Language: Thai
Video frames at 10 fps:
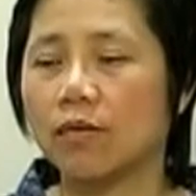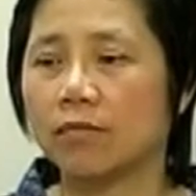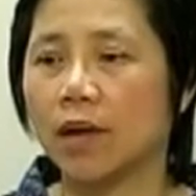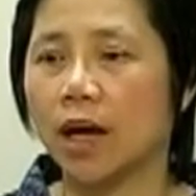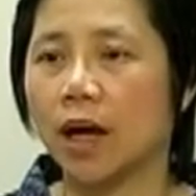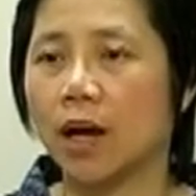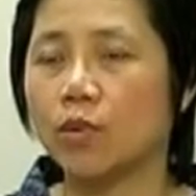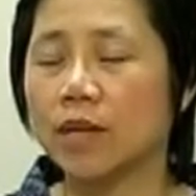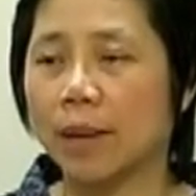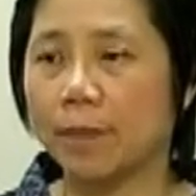ต้องอ
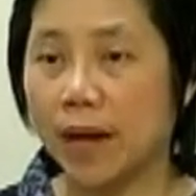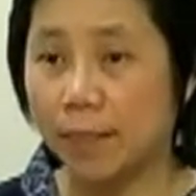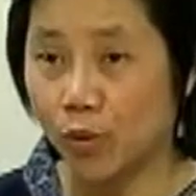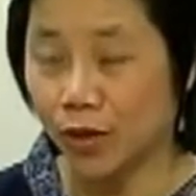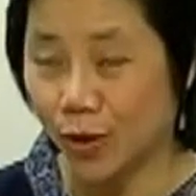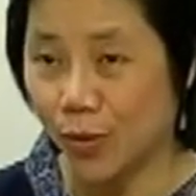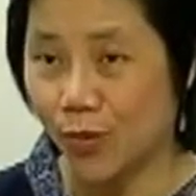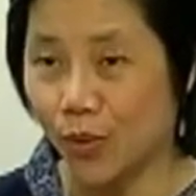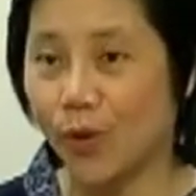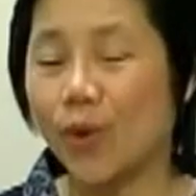รู้จักเพิ่มมวลกระ
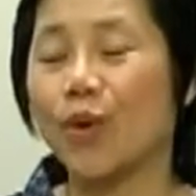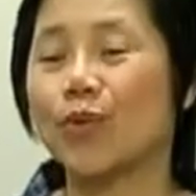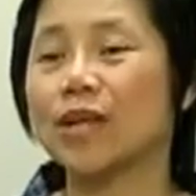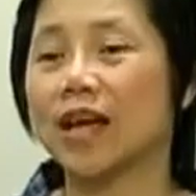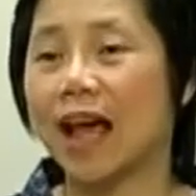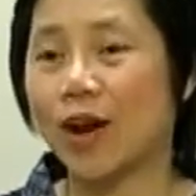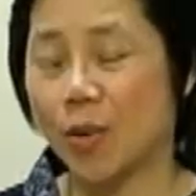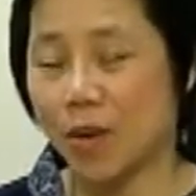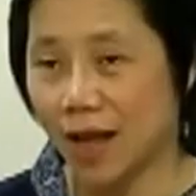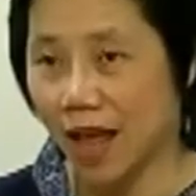ดูกรู้จักการ
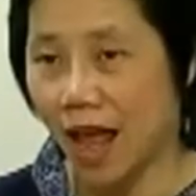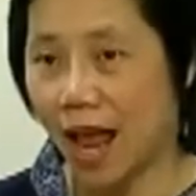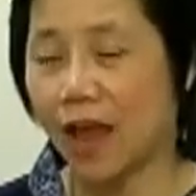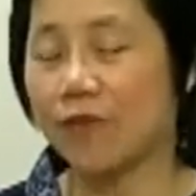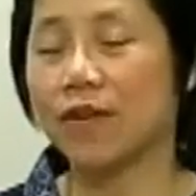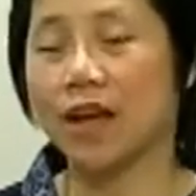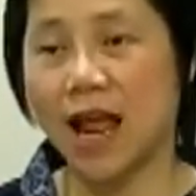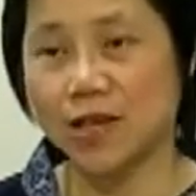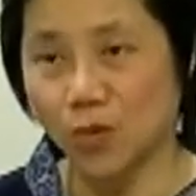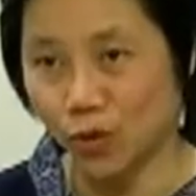ออกกำลังกาย ฝึก
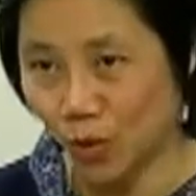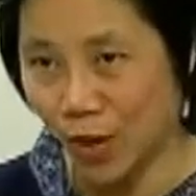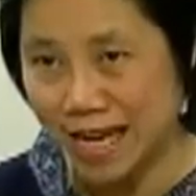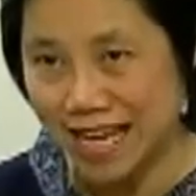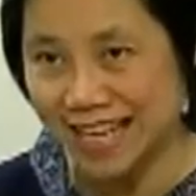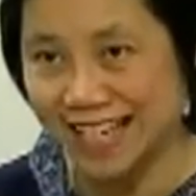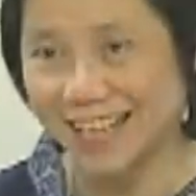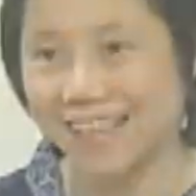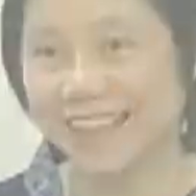การทรงตัวให้ดี